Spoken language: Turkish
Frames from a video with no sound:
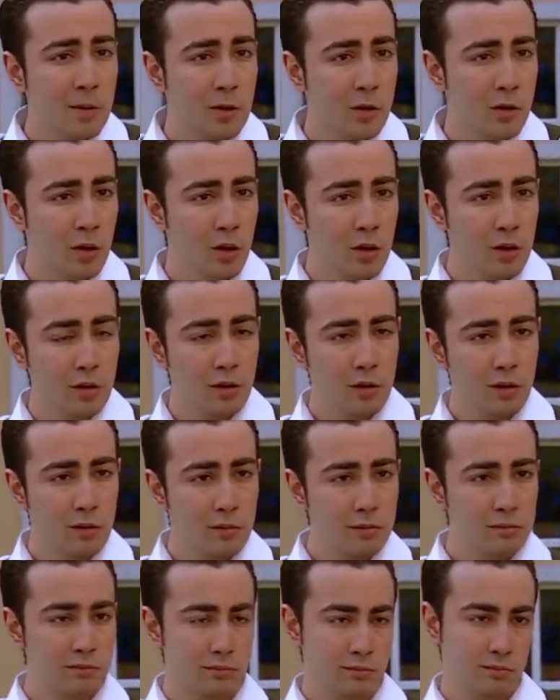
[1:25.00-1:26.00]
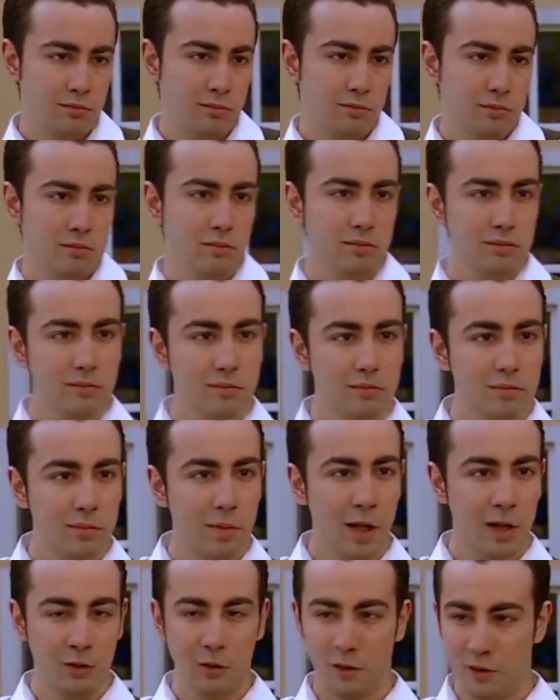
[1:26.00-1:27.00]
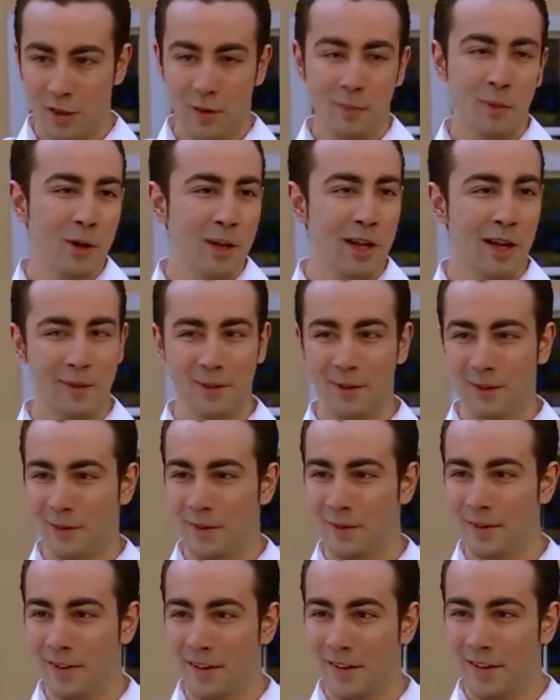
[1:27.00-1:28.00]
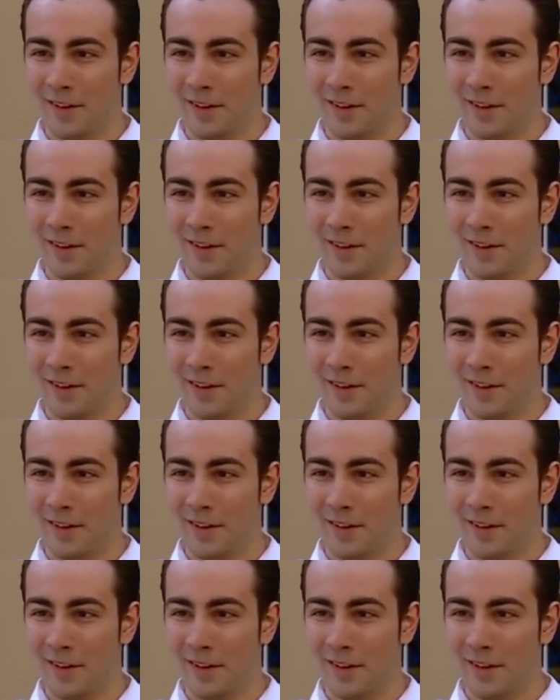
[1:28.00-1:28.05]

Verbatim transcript: bakıyor. Ben de o yüzden böyle yaptım.